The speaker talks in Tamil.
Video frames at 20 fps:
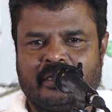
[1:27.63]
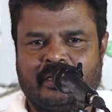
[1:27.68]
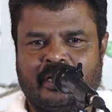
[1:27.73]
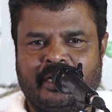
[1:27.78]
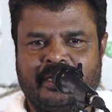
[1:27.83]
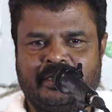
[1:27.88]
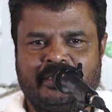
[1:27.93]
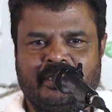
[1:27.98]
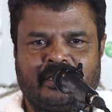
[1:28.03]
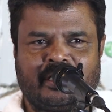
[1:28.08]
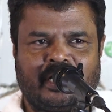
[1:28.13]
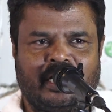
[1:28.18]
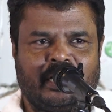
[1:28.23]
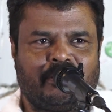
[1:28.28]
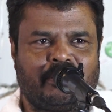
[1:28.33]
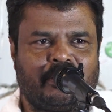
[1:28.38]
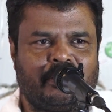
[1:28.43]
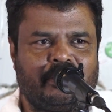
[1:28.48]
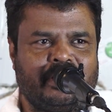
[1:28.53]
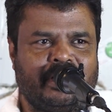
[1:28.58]
எழுச்சி
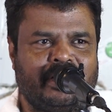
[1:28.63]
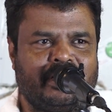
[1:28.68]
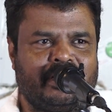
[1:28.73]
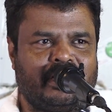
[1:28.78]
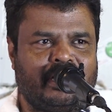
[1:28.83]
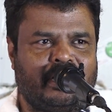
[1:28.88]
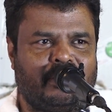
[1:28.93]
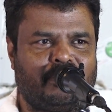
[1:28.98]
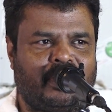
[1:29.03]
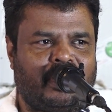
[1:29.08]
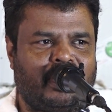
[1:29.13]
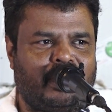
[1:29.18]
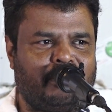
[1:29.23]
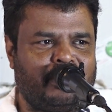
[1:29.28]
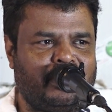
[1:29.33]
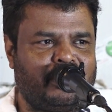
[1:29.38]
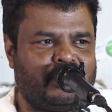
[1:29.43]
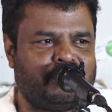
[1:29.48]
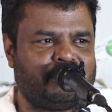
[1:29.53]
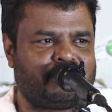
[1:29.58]
தலைவருடைய இந்த
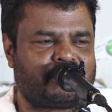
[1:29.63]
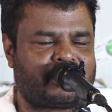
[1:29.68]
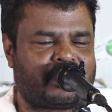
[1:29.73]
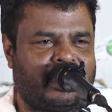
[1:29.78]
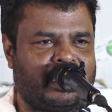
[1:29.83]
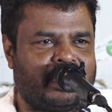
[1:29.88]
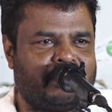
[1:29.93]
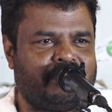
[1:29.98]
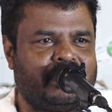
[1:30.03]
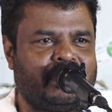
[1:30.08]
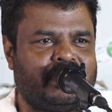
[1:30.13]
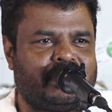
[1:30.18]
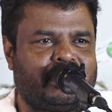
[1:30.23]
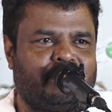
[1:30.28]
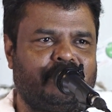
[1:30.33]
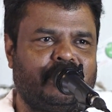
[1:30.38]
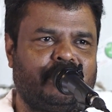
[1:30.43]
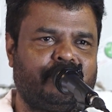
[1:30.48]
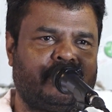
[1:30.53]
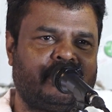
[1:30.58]
மாபெரும் கனவு
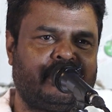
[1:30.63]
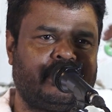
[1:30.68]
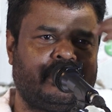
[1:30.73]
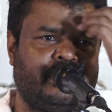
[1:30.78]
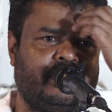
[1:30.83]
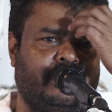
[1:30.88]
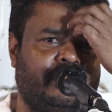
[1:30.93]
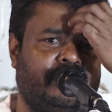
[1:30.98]
திட்டம் என்பது